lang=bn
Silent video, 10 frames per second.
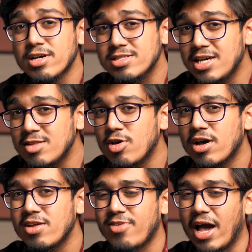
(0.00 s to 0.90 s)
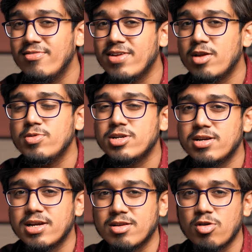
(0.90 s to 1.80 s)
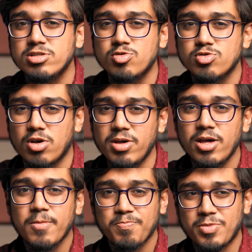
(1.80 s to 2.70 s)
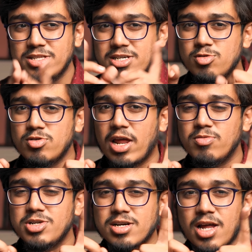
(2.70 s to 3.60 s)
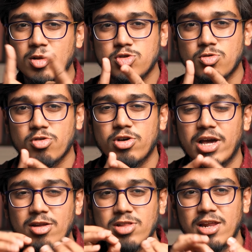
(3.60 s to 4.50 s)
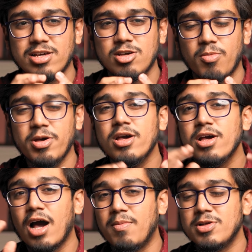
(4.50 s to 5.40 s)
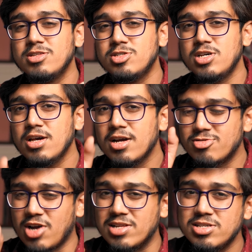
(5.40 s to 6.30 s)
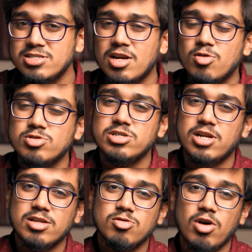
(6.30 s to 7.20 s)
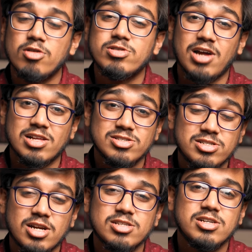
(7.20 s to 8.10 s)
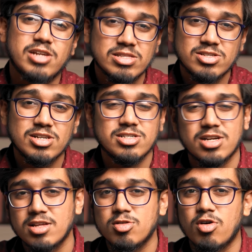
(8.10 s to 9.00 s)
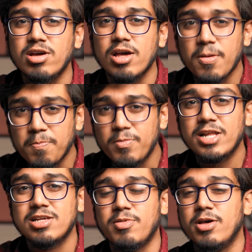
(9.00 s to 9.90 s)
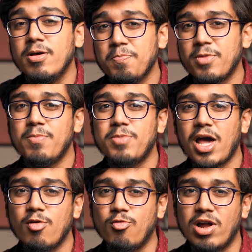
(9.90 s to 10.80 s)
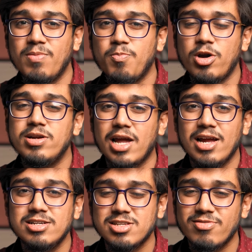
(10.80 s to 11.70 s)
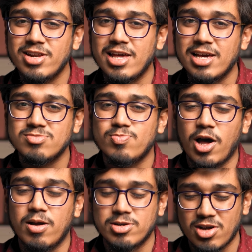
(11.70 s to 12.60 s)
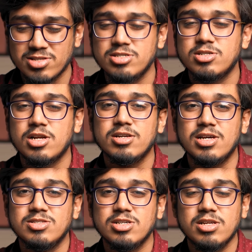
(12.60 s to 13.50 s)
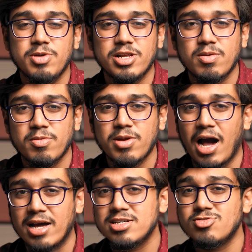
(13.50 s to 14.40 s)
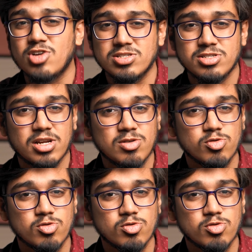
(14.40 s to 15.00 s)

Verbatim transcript: যেহেতু এখানে ফাইভ ন্যানোমিটার টেকনোলজি ইউজ হবে মানে যেহেতু ন্যানোমিটারটা আরও ছোটো হয়ে গেল তাহলে কি হবে আমাদের যে ট্রানজিস্টার রয়েছে সেটা কিন্তু আরও ট্রানজিস্টারের যে ডেন্সিটি সেটা কিন্তু অনেক বেড়ে যাবে মানে প্রায় ওয়ান পয়েন্ট এইট সেভেন এক্স ট্রানজিস্টারের ডেন্সিটি বেড়ে যাবে মানে আগে যা ট্রানজিস্টার